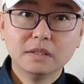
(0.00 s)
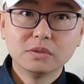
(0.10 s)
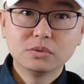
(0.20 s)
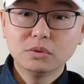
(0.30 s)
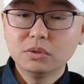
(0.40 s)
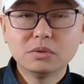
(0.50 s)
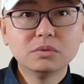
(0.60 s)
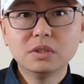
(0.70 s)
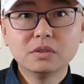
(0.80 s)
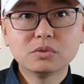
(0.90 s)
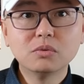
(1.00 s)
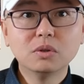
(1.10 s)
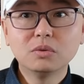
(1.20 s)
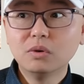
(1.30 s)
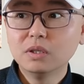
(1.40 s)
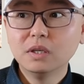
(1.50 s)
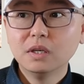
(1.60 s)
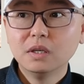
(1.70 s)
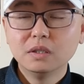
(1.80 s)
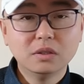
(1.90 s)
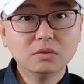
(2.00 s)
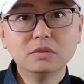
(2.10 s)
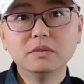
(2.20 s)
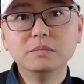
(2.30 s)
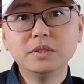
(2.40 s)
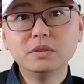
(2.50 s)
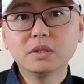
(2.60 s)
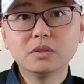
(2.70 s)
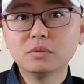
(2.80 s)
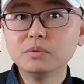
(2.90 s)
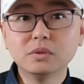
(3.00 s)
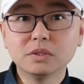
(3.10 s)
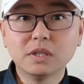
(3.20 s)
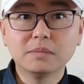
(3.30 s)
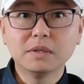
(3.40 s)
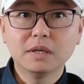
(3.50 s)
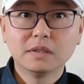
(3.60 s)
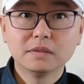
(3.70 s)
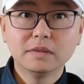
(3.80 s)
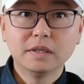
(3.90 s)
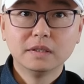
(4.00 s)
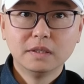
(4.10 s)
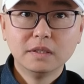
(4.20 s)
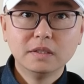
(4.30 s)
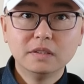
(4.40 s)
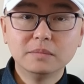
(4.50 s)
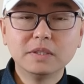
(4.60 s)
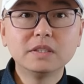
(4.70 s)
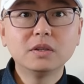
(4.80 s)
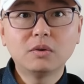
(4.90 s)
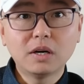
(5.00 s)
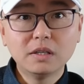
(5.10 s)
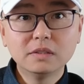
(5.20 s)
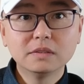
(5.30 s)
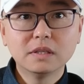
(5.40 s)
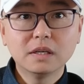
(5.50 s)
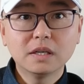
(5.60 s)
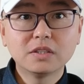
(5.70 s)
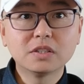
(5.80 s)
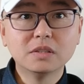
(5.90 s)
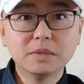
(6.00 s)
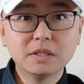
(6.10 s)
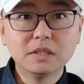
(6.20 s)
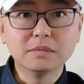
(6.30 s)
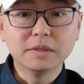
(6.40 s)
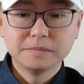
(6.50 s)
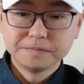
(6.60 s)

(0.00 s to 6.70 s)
所有的东西，中国的货以后就明确可以说不走新加坡了，对吧？你们这些华人啊，还吃什么喝什么？